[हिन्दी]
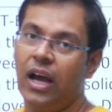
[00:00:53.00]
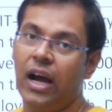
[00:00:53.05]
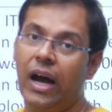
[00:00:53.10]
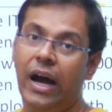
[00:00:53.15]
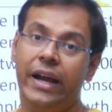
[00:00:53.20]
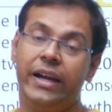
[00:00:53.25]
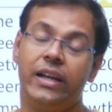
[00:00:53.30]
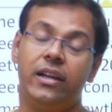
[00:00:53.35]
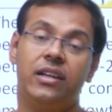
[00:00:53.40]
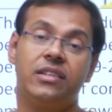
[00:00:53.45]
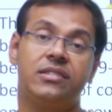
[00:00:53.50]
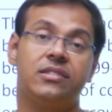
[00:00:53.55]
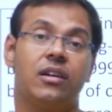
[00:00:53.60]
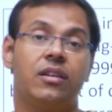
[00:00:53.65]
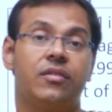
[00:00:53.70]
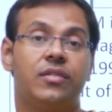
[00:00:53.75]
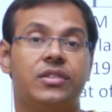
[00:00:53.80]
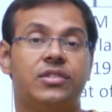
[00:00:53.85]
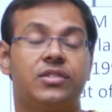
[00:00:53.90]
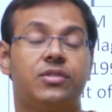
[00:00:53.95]
आईटी
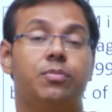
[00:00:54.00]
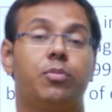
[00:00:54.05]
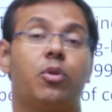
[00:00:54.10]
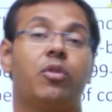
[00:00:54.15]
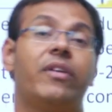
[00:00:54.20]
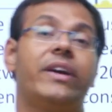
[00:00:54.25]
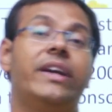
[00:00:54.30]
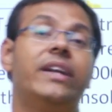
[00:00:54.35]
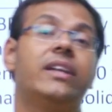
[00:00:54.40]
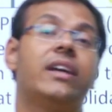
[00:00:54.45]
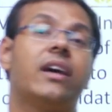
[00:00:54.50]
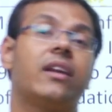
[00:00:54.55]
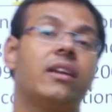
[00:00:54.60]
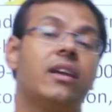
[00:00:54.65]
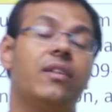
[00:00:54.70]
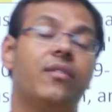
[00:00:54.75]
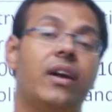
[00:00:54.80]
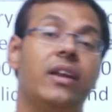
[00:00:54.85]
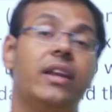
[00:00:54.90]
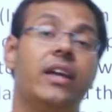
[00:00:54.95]
सर्विस प्रोवाइड
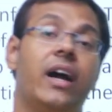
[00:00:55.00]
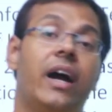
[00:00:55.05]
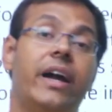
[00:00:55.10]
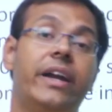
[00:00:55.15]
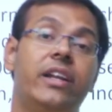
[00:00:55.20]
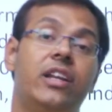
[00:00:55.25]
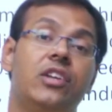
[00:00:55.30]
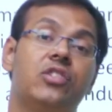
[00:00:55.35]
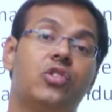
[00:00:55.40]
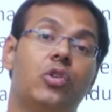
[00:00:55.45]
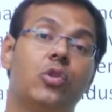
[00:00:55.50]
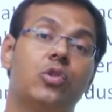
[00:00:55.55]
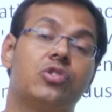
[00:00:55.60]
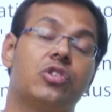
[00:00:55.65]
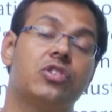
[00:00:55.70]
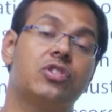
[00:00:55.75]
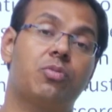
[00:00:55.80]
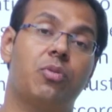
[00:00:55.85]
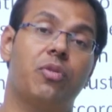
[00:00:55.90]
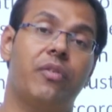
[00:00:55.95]
करने वाले आईटी
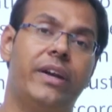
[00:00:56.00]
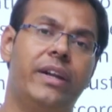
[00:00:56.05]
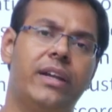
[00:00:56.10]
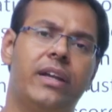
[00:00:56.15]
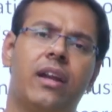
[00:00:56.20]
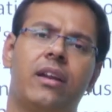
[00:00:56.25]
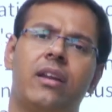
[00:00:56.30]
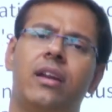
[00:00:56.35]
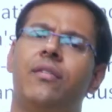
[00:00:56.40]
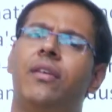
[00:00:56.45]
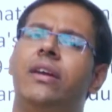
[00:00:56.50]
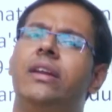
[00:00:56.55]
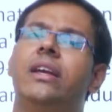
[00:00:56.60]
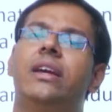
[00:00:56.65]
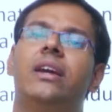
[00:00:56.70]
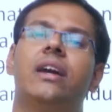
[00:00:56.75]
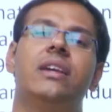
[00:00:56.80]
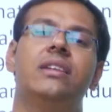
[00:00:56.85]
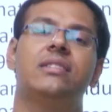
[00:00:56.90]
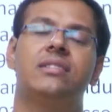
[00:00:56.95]
सॉल्यूशंस प्रोवाइड करने वाली
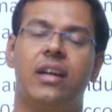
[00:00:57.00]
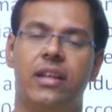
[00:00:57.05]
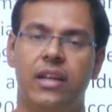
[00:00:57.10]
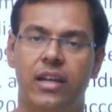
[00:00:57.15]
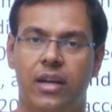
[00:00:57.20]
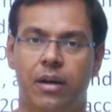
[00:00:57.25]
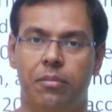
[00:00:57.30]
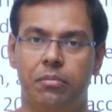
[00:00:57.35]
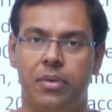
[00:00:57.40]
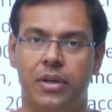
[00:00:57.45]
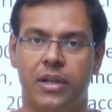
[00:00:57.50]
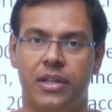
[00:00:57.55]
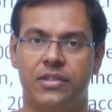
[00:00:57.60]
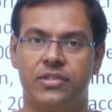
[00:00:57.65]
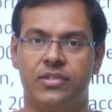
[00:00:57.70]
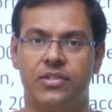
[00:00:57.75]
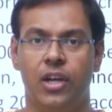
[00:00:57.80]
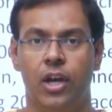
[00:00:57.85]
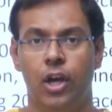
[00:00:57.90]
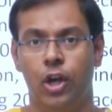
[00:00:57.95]
कई सारी कंपनीज
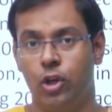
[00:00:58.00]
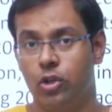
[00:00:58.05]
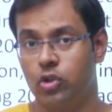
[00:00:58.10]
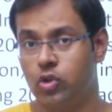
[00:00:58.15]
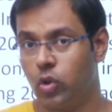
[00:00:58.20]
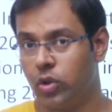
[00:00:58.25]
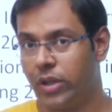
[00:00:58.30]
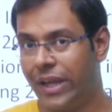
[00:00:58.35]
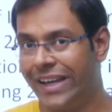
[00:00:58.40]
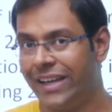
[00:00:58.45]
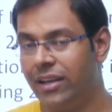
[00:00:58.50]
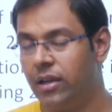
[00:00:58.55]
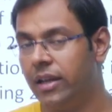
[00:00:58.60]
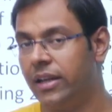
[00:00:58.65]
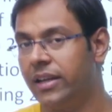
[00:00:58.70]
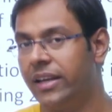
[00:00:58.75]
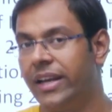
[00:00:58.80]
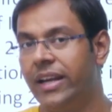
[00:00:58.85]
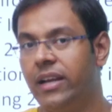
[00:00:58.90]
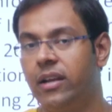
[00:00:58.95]
जो
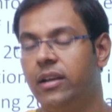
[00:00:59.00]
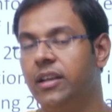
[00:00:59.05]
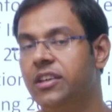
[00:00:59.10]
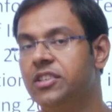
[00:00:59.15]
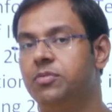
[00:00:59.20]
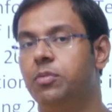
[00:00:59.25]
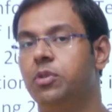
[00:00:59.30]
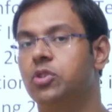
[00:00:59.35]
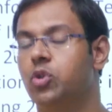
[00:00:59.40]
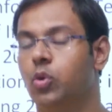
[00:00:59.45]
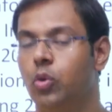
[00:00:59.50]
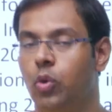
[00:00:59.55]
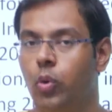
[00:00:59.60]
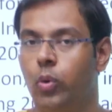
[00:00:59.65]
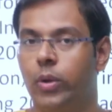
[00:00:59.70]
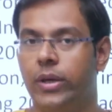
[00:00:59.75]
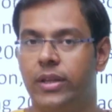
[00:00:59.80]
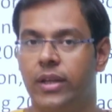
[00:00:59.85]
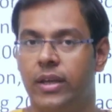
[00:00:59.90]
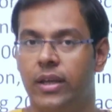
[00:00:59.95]
1980s में शुरू
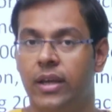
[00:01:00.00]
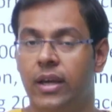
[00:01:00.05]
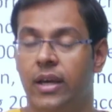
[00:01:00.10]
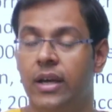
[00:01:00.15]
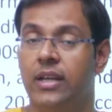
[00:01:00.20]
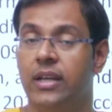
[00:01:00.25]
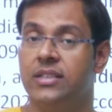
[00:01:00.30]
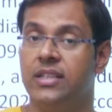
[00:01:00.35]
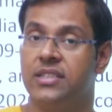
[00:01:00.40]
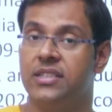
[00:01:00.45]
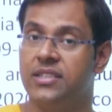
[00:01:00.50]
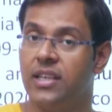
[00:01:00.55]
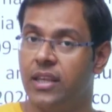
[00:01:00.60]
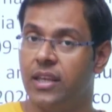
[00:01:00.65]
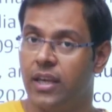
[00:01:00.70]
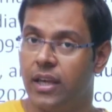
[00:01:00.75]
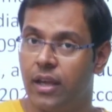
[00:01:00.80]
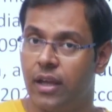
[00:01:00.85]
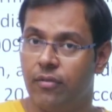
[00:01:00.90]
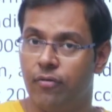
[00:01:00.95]
हुई थी जैसे
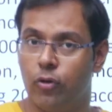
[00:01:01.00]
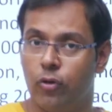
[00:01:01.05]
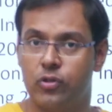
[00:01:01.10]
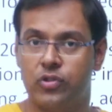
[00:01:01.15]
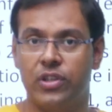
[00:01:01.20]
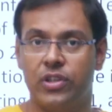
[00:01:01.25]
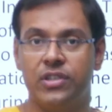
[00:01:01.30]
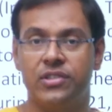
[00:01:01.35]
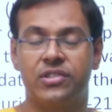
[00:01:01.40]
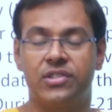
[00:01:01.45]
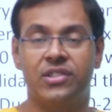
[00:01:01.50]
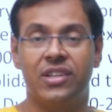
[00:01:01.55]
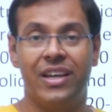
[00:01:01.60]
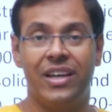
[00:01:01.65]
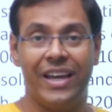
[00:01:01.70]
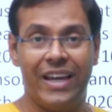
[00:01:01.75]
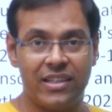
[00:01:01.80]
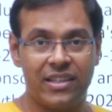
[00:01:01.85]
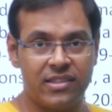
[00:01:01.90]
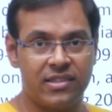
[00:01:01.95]
कि इन्फोसिस
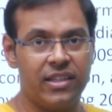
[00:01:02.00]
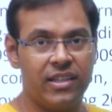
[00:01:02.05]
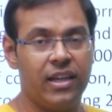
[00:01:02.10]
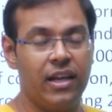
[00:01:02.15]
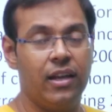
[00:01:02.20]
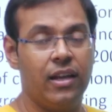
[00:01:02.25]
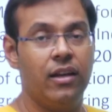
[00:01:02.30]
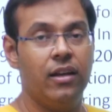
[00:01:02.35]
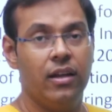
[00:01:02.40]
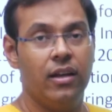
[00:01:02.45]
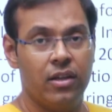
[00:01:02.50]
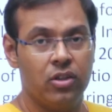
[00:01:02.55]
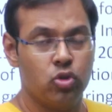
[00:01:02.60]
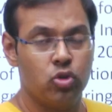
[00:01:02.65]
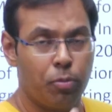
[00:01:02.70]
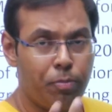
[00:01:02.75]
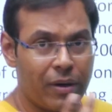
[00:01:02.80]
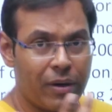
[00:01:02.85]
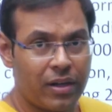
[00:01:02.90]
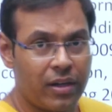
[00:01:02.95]
एच जो
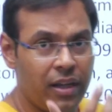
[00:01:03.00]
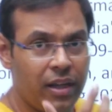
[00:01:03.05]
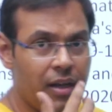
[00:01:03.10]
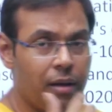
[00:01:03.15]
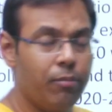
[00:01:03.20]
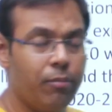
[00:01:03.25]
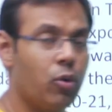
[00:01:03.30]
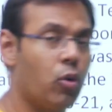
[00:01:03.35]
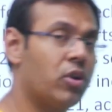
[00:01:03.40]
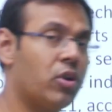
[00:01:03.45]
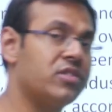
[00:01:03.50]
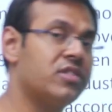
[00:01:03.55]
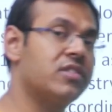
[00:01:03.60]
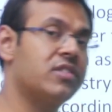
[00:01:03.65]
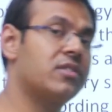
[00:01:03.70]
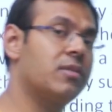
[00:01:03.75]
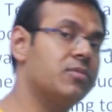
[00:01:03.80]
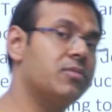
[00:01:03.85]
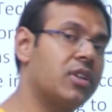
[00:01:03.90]
पटनी कंप्यूटर सिस्टम्स